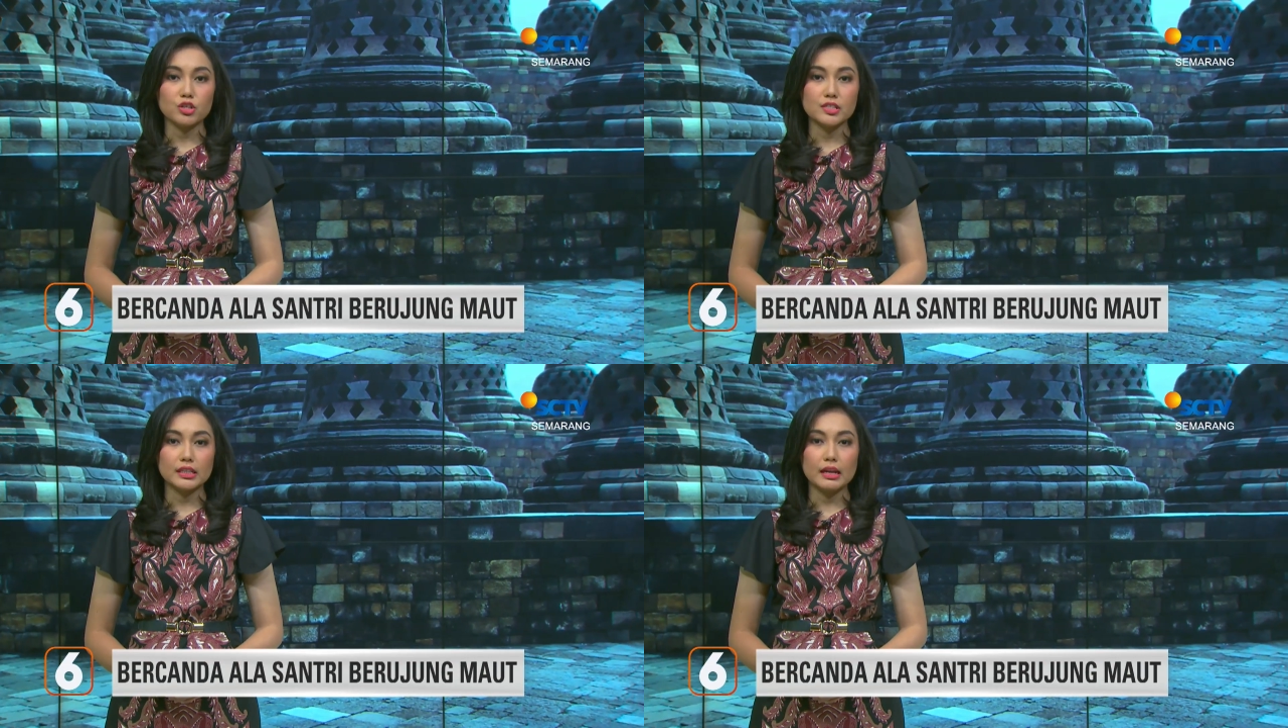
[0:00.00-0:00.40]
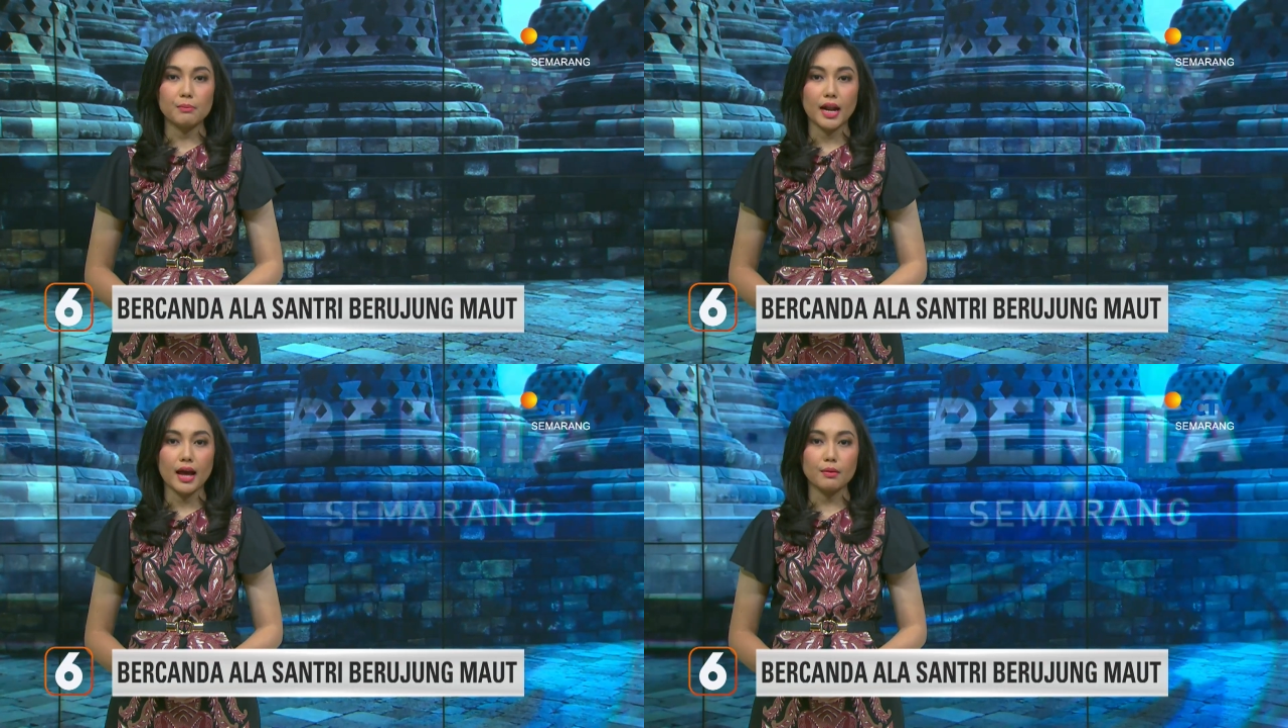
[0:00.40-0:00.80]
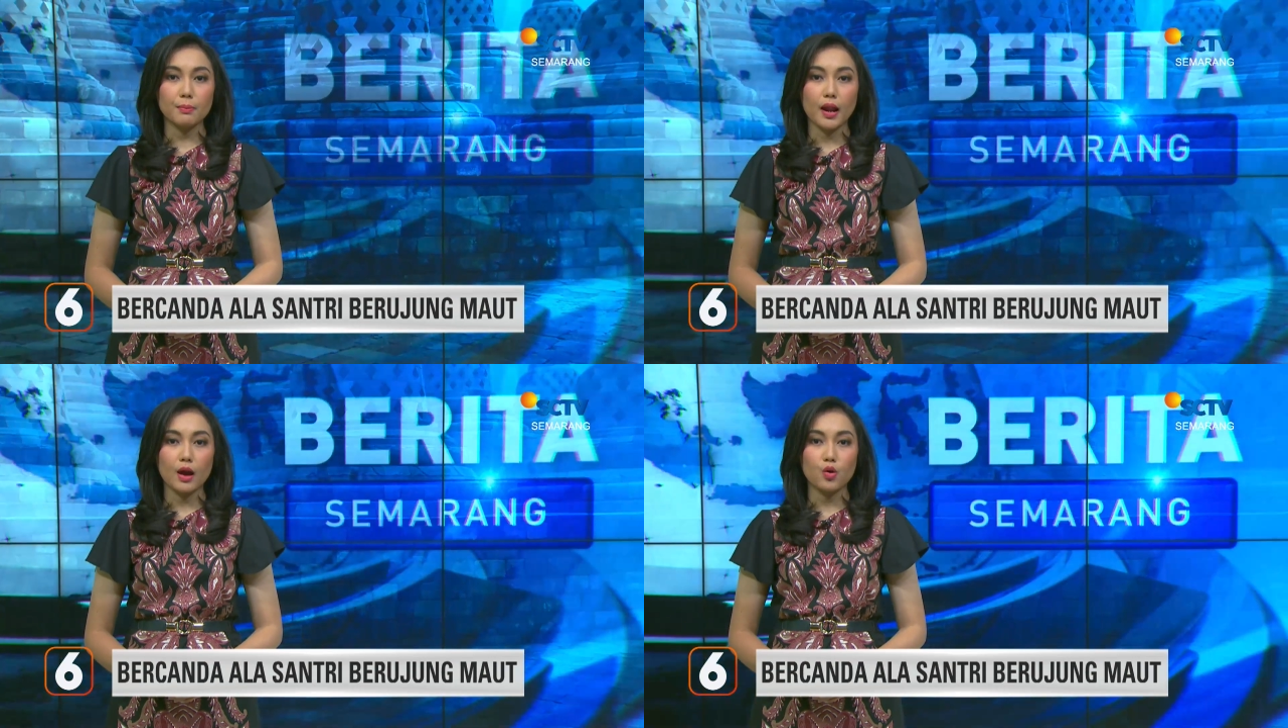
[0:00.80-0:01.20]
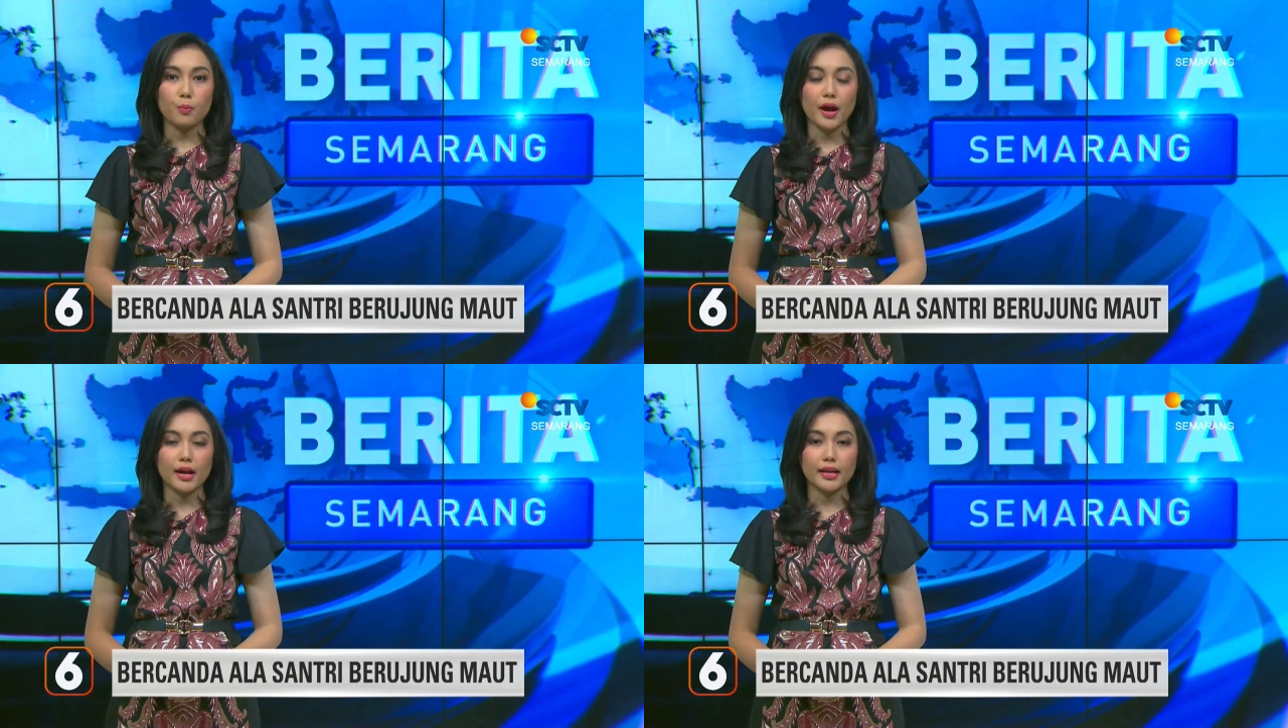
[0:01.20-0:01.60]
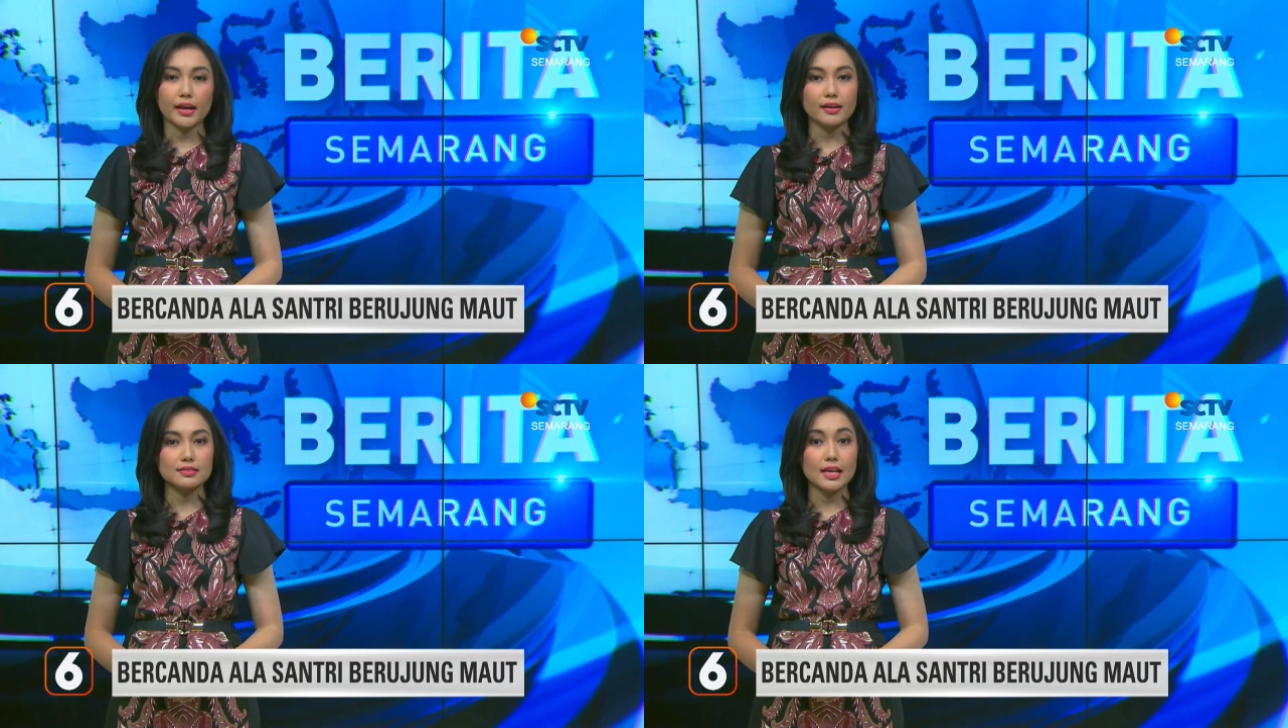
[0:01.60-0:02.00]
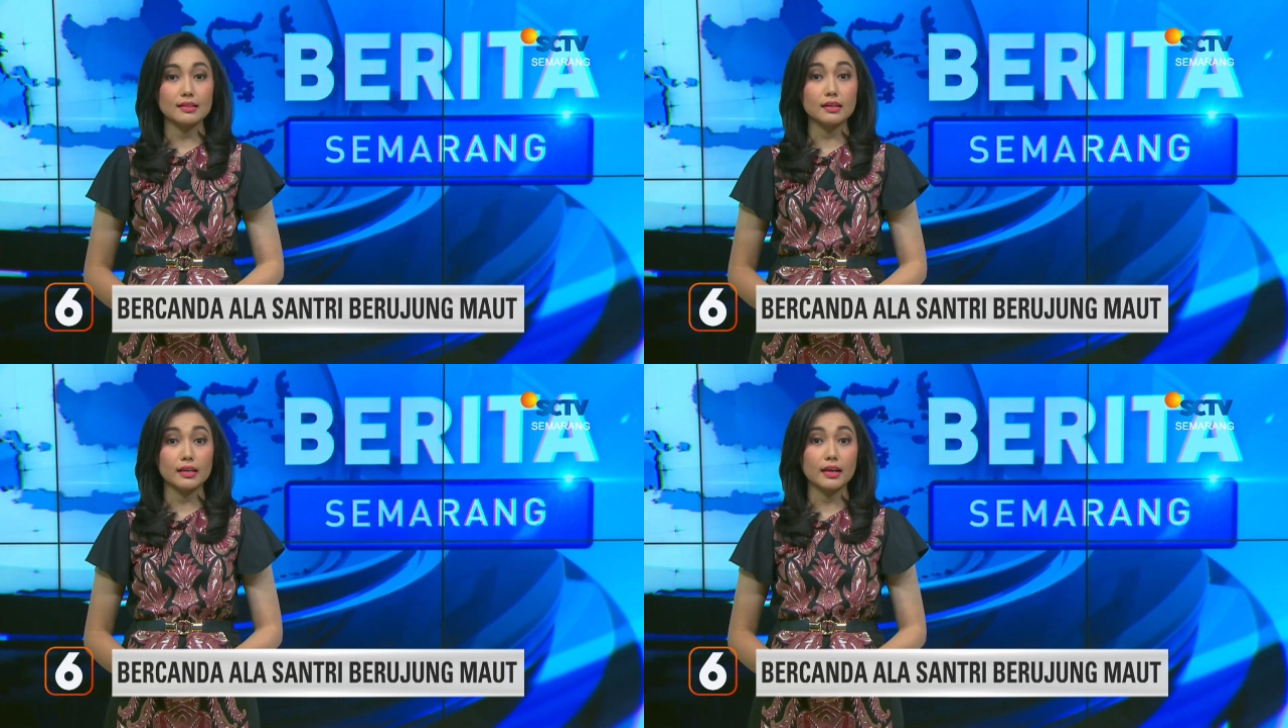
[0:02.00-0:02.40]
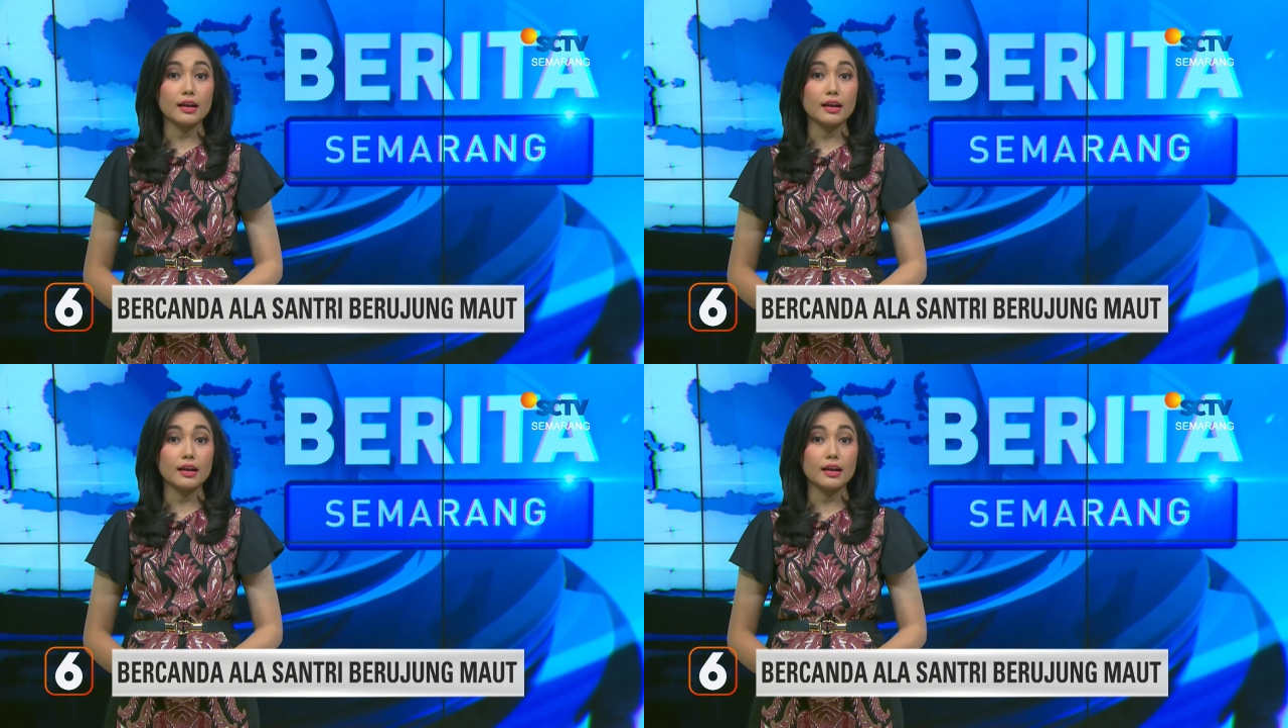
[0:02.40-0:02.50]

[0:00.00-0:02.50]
polisi tidak menahan pelaku penganiayaan santri